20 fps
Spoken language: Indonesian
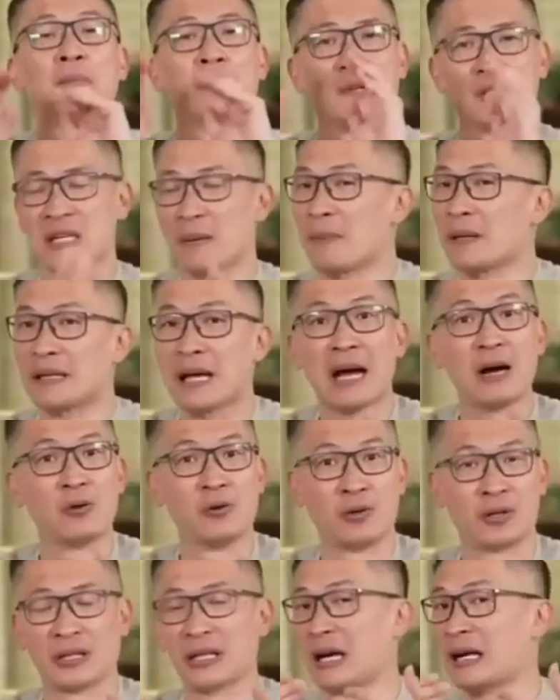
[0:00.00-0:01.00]
Siapa
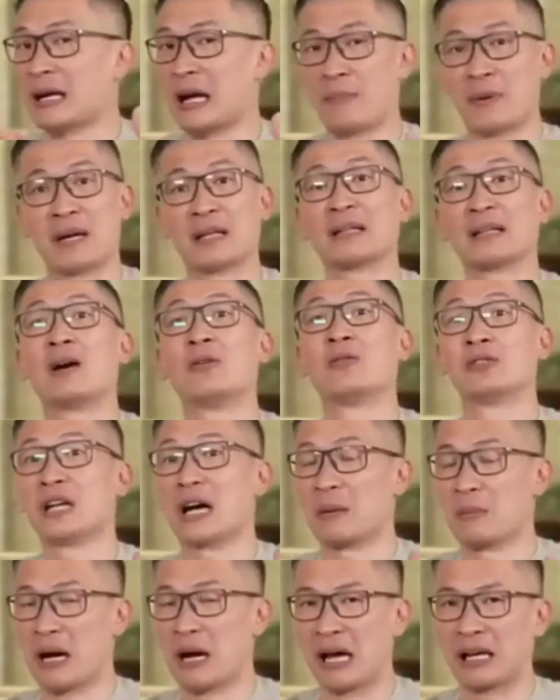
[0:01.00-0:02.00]
tahu, kita kan nggak pernah tahu.
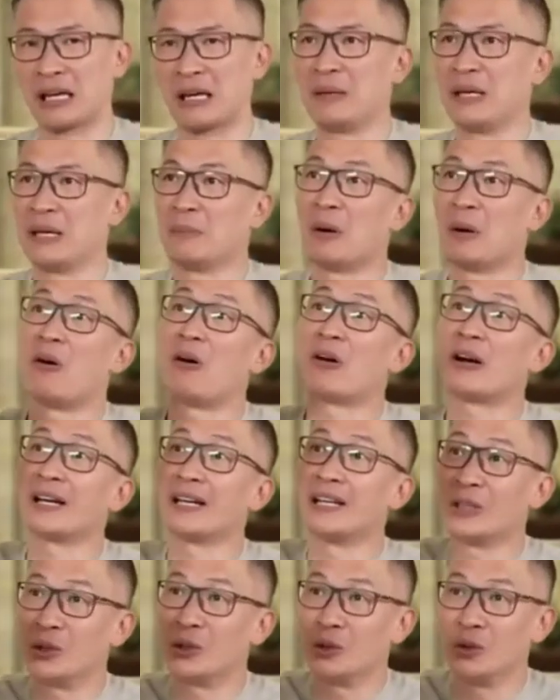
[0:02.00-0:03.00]
Jangan menghakimi bahwa orang
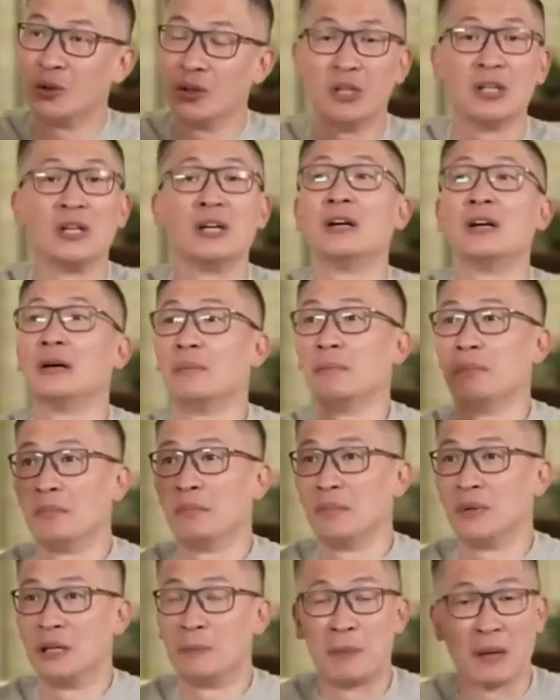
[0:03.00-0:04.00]
itu
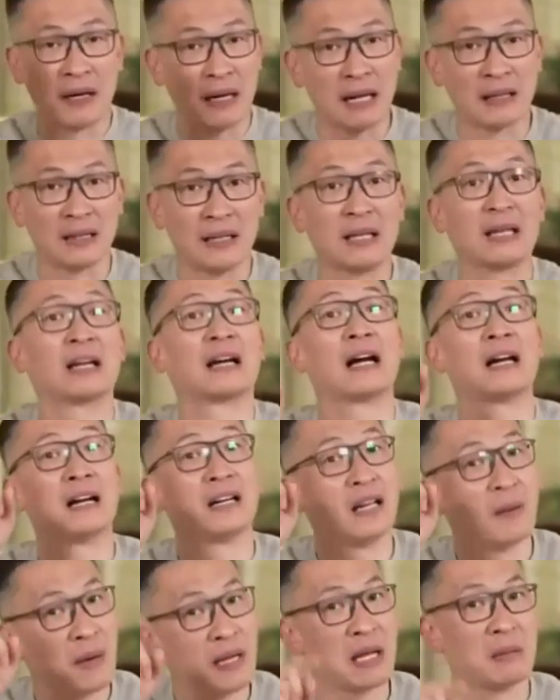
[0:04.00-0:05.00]
diberkati karena
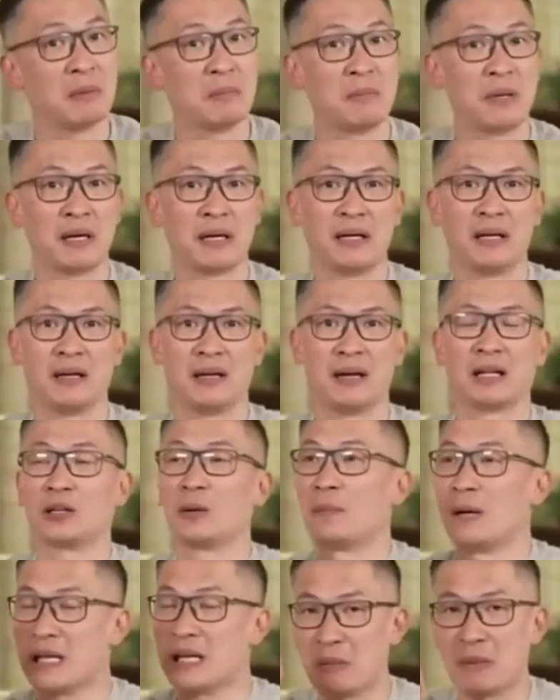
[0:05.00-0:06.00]
dia banyak memberi atau
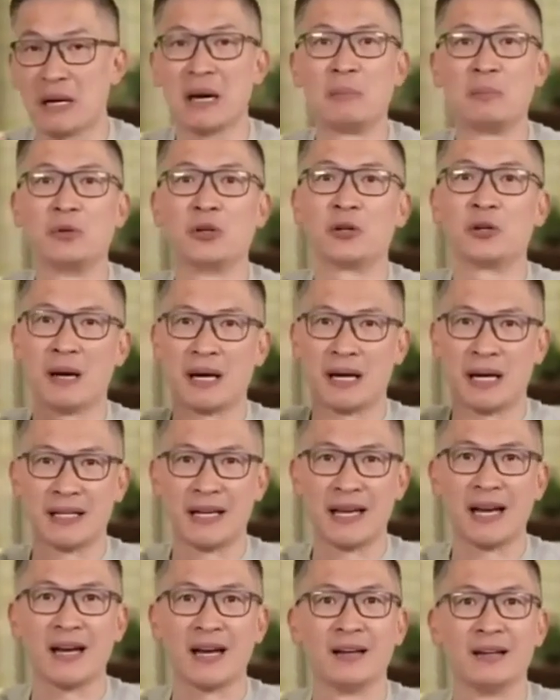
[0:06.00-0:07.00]
banyak menabur.
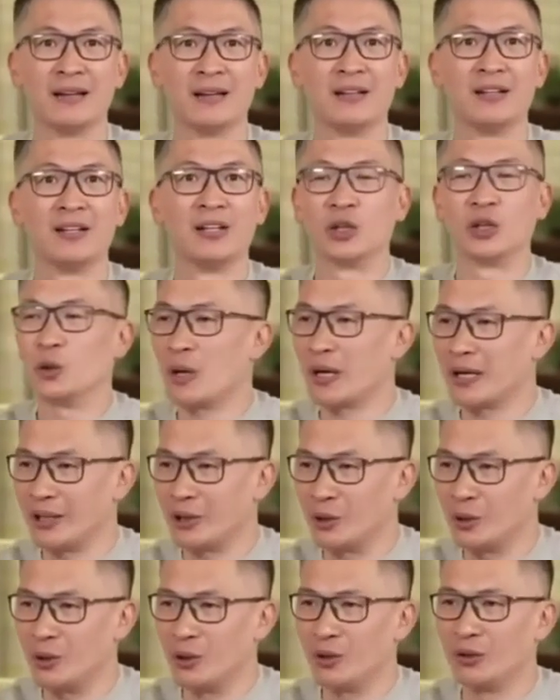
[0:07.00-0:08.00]
Makanya Tuhan
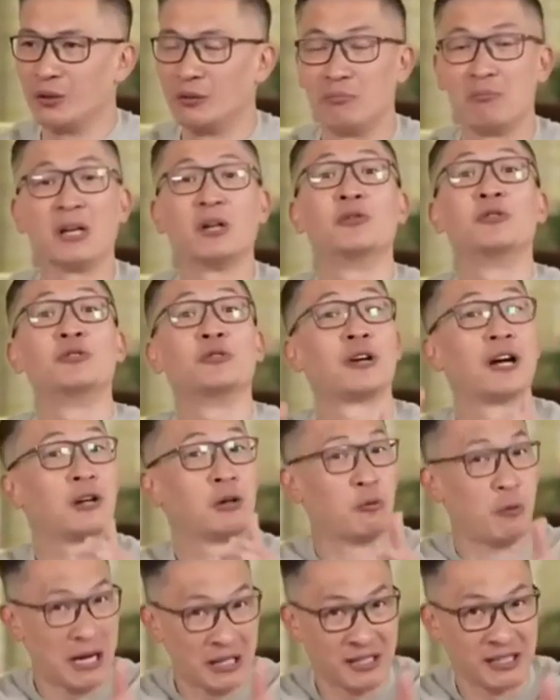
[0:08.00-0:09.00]
itu menunjukkan
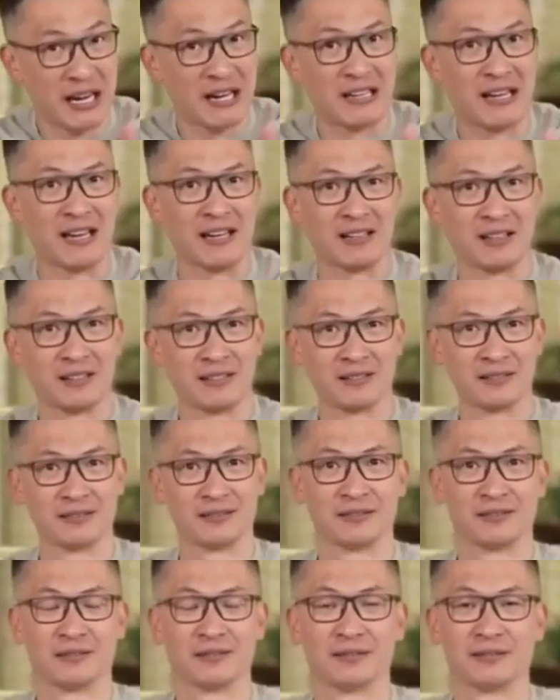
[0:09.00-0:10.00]
kuasanya.
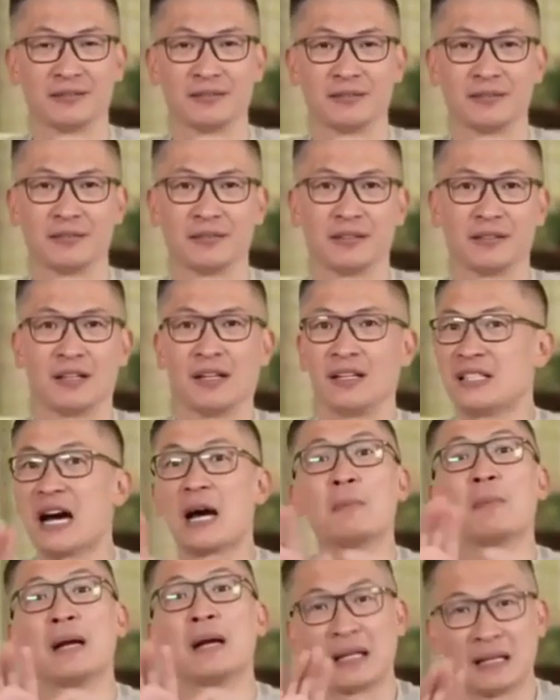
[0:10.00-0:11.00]

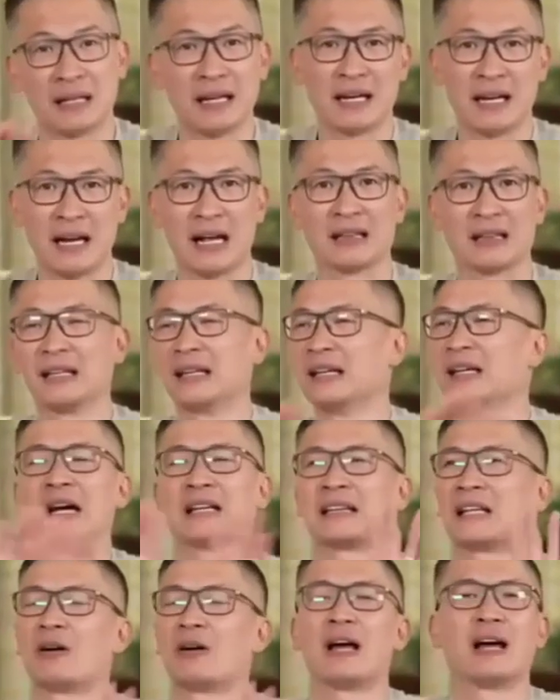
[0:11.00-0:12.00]
Jangan pernah kita iri hati.
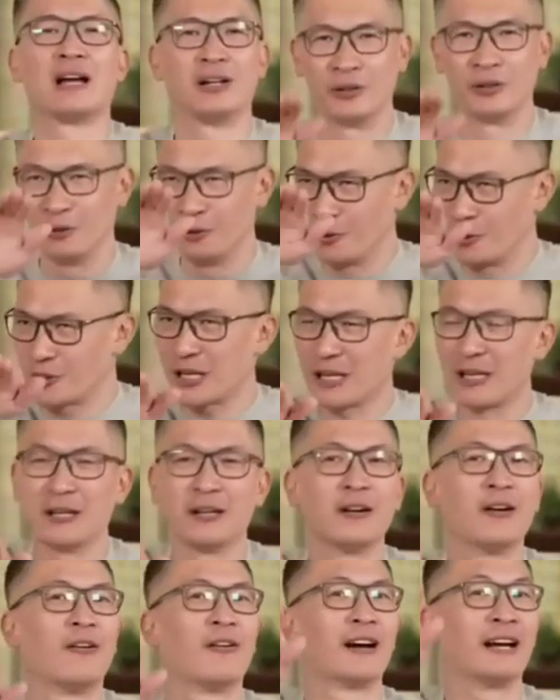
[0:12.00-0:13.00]
Nggak tahulah
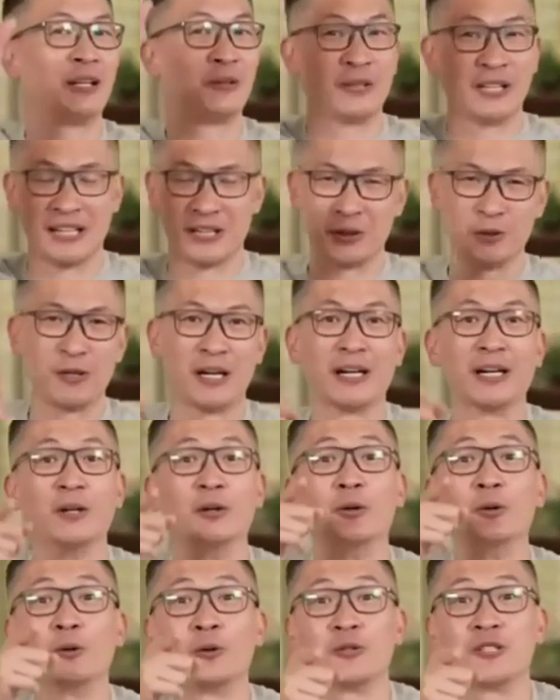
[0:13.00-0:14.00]
urusan orang itu dengan Tuhan.
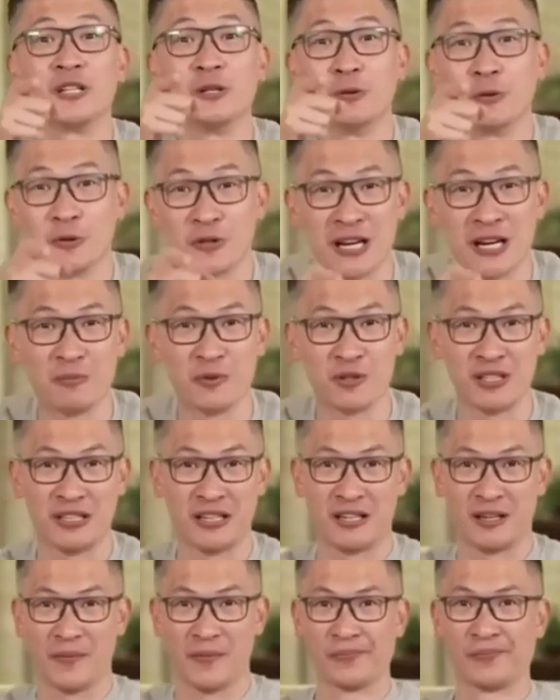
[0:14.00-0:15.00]
Urusi urusanmu sendiri.